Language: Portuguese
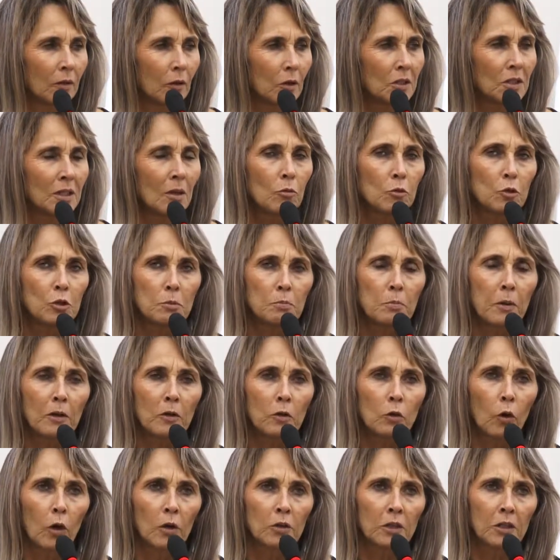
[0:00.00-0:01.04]
Nós temos
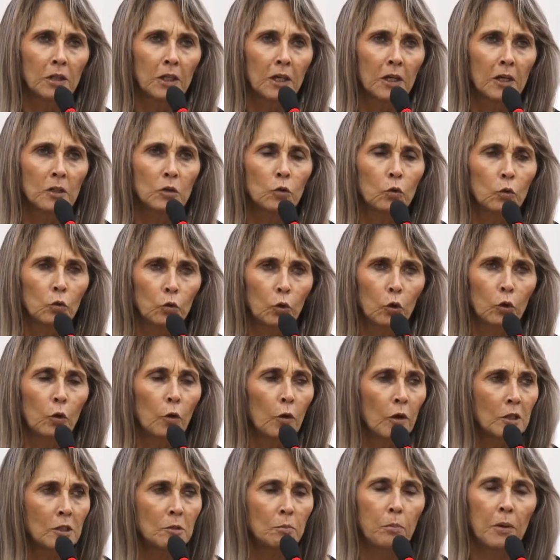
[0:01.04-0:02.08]
inspetor de trânsito, com todo
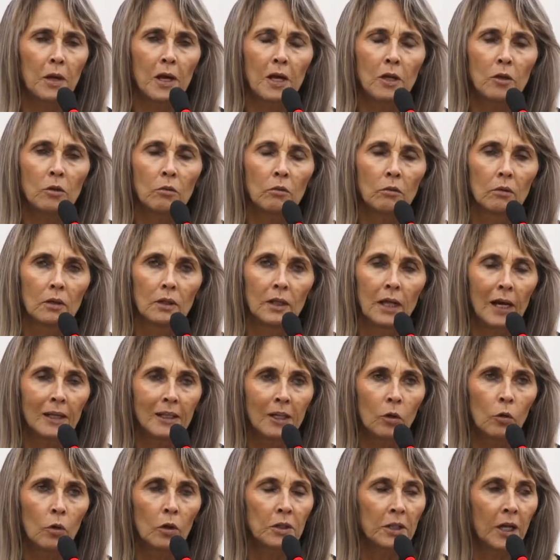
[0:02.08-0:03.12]
respeito,
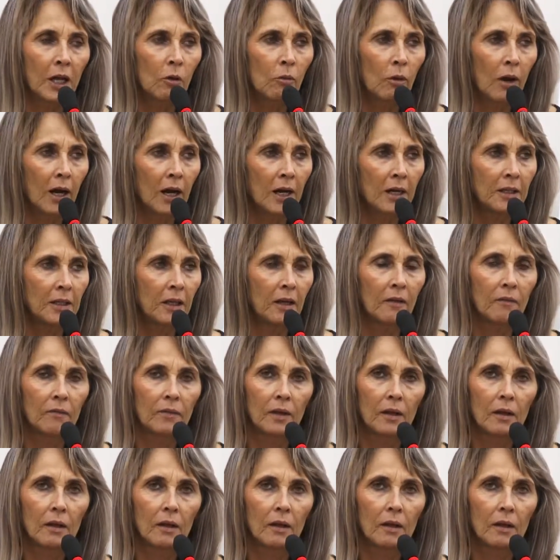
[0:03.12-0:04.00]
nada contra a guarda.